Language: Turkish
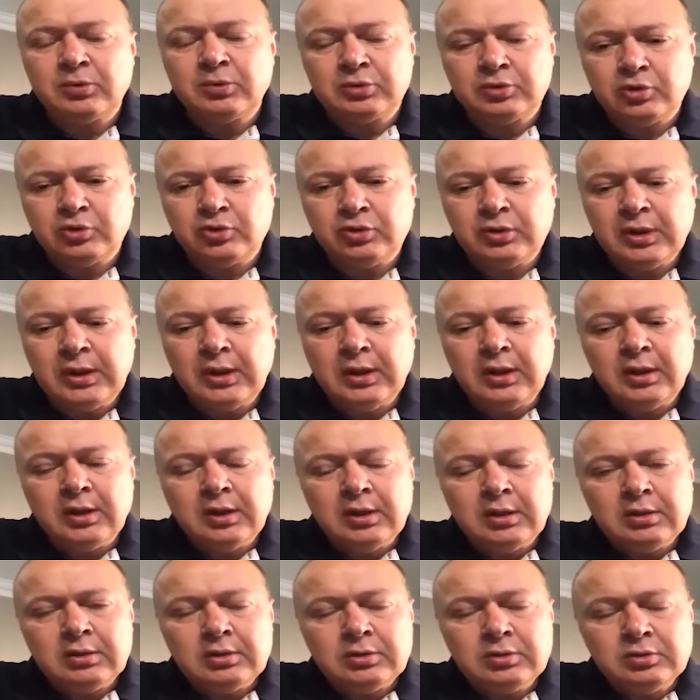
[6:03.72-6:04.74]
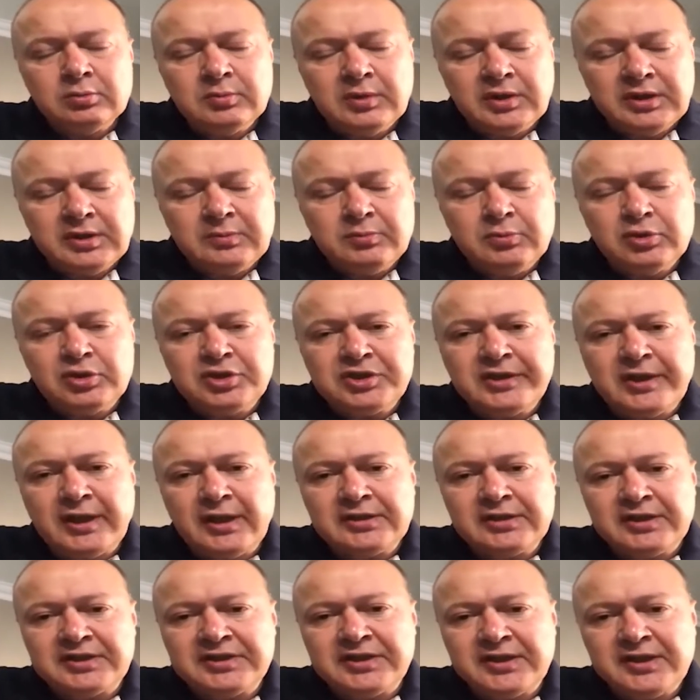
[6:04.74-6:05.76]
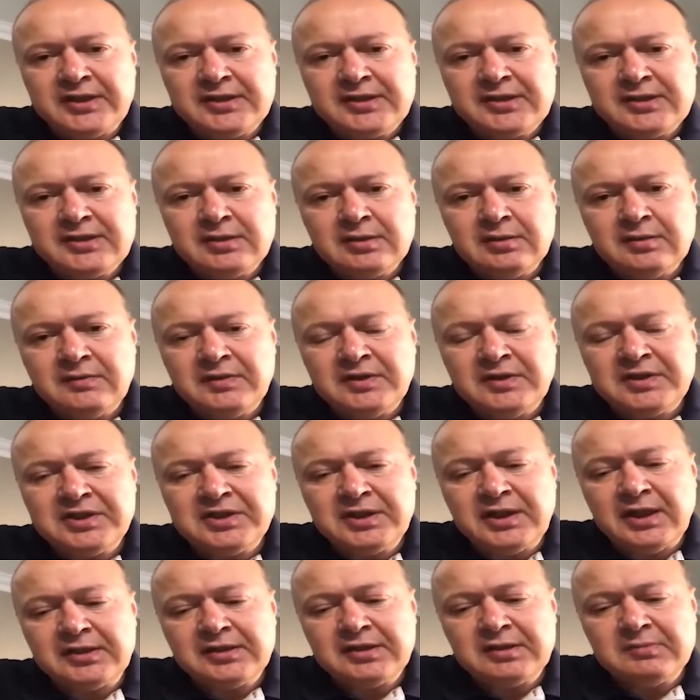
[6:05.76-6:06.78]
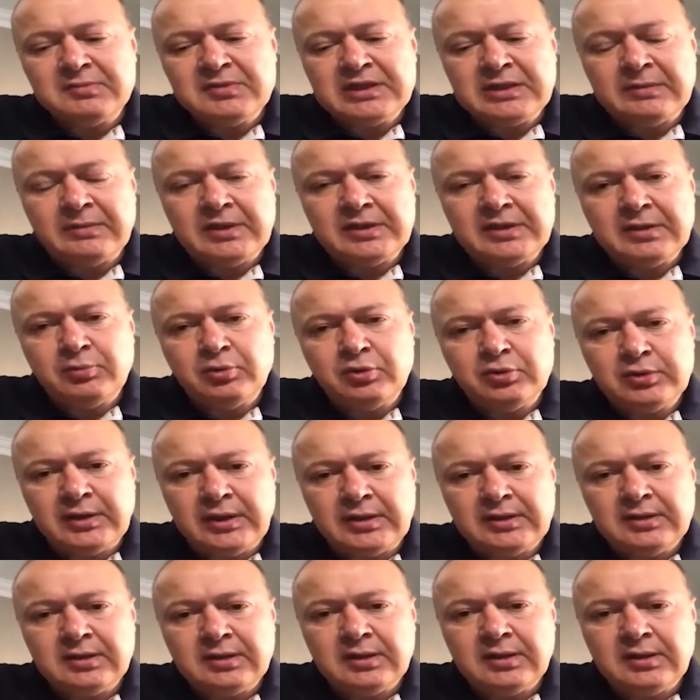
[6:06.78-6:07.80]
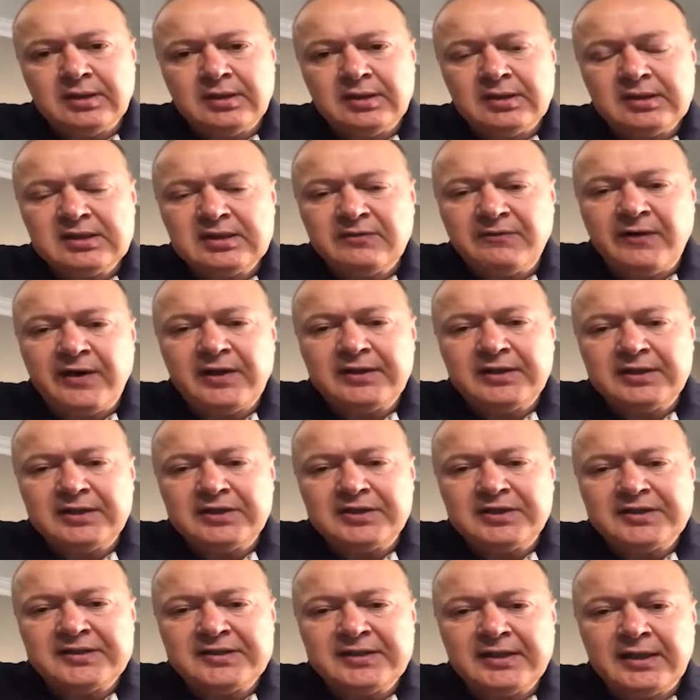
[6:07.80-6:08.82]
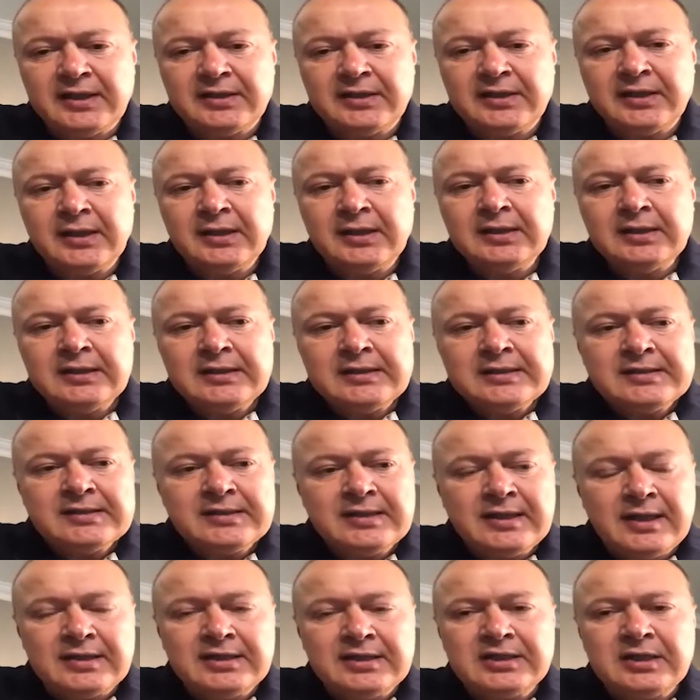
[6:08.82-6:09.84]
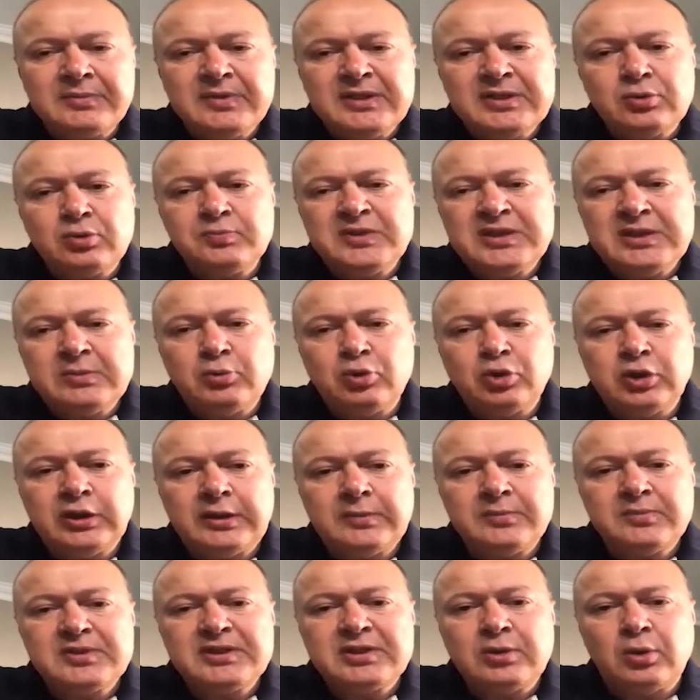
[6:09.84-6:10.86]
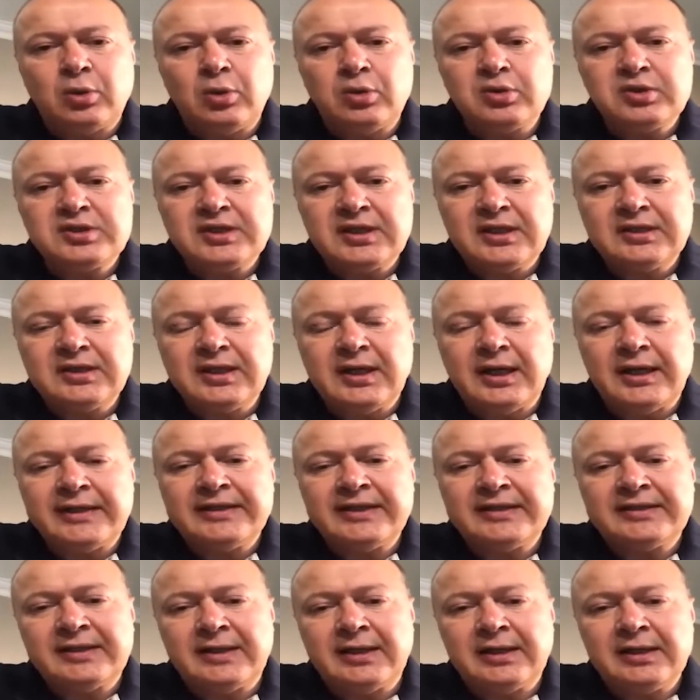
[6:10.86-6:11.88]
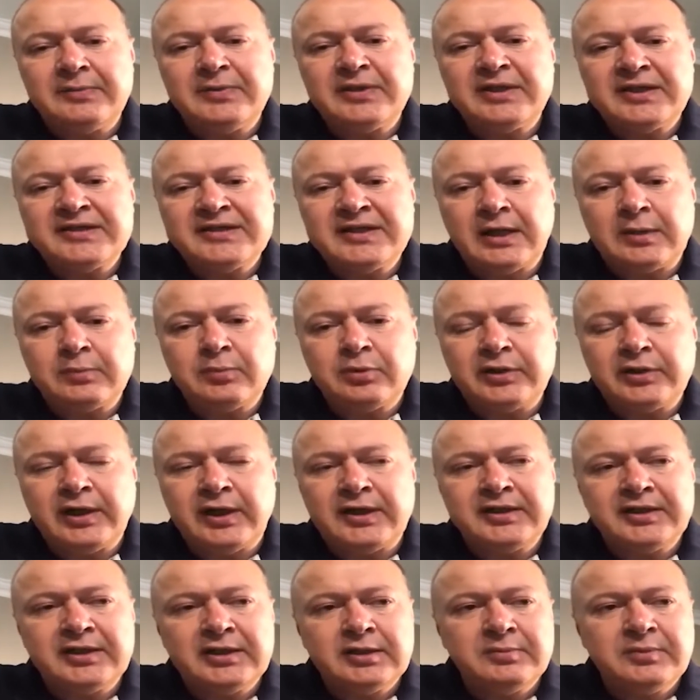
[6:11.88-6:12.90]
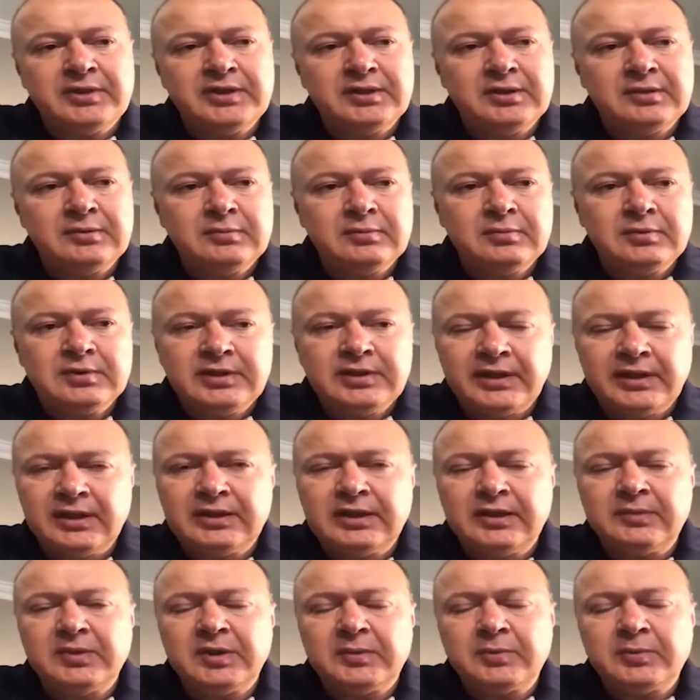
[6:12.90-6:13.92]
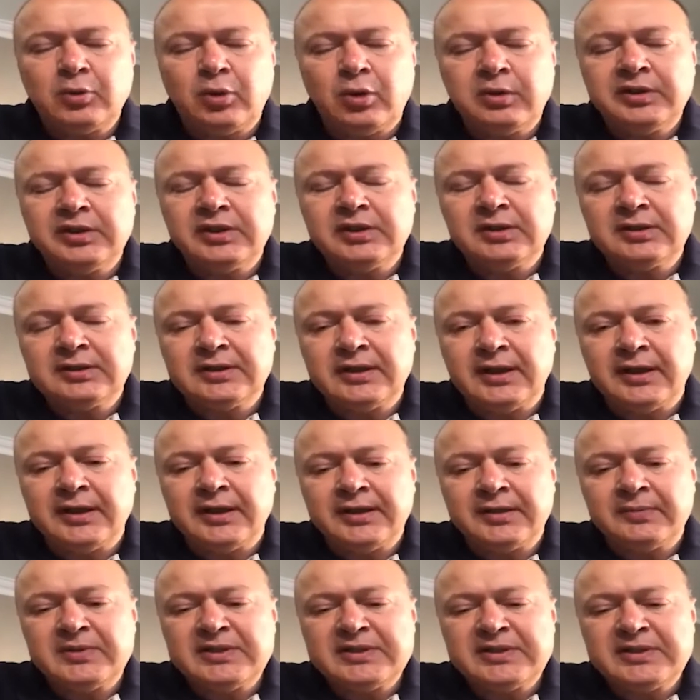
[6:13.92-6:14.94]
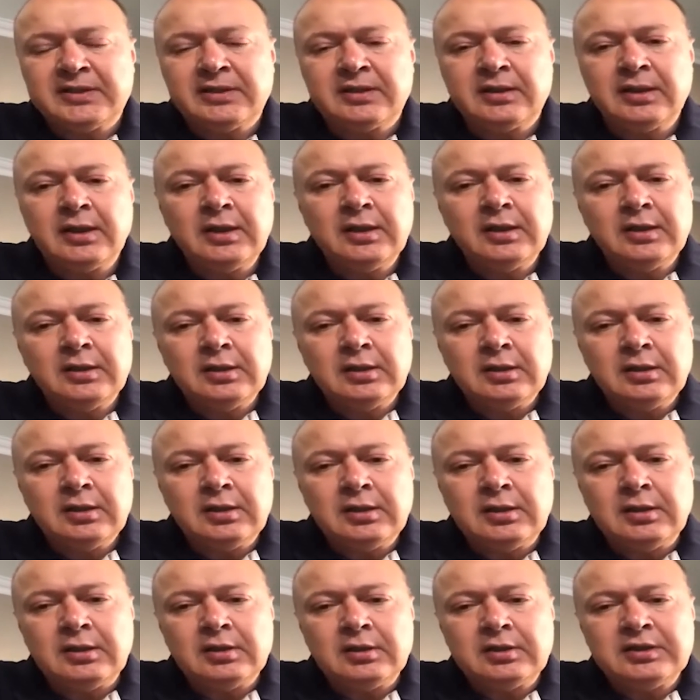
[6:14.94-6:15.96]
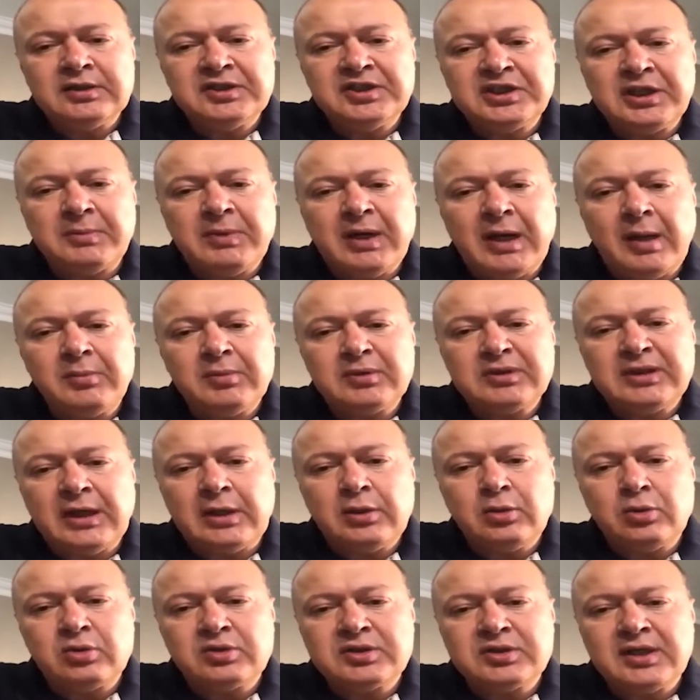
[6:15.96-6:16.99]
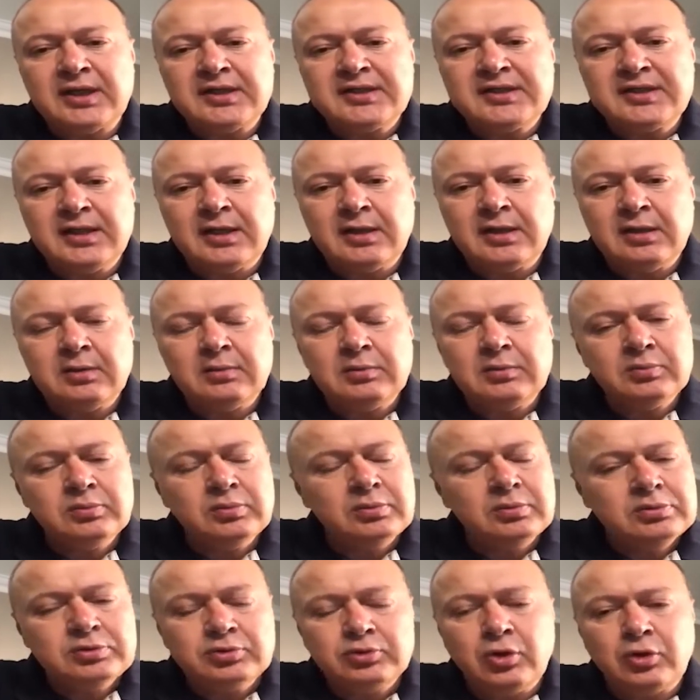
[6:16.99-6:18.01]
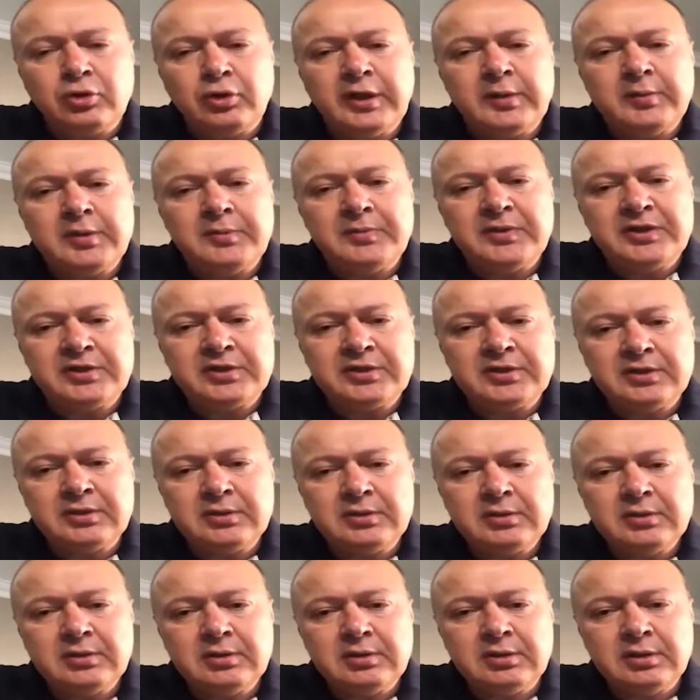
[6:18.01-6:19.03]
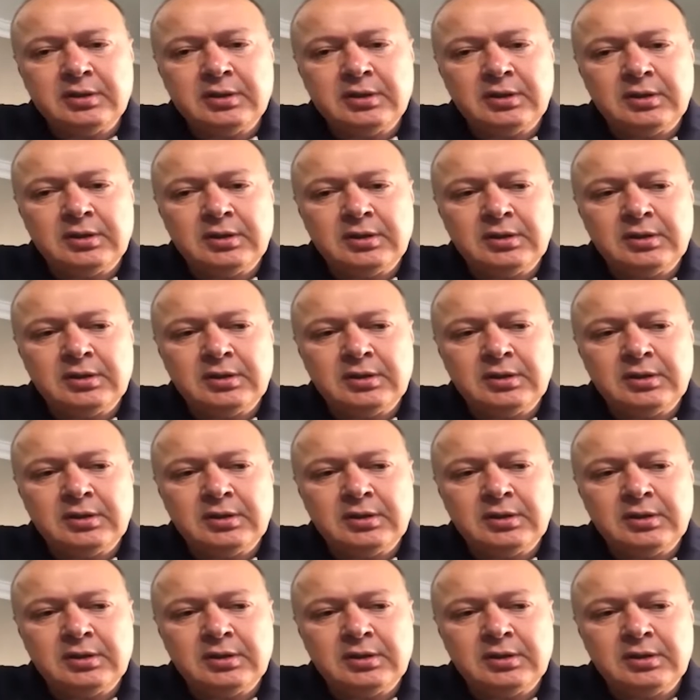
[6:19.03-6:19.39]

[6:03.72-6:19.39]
bulduk. Umarım bunu çıkartacağız ve çıkarttığımız zaman da bundan e, istifade edeceğiz. Yani sadece biz bizim kullanımımızda olsa daha yeterli bir rezerv bu. Yani 20 yıl değil dediğim gibi 10 yıl daha iyi bizi e, dışa bağımlılıktan kurtarsa çok önemli bir e,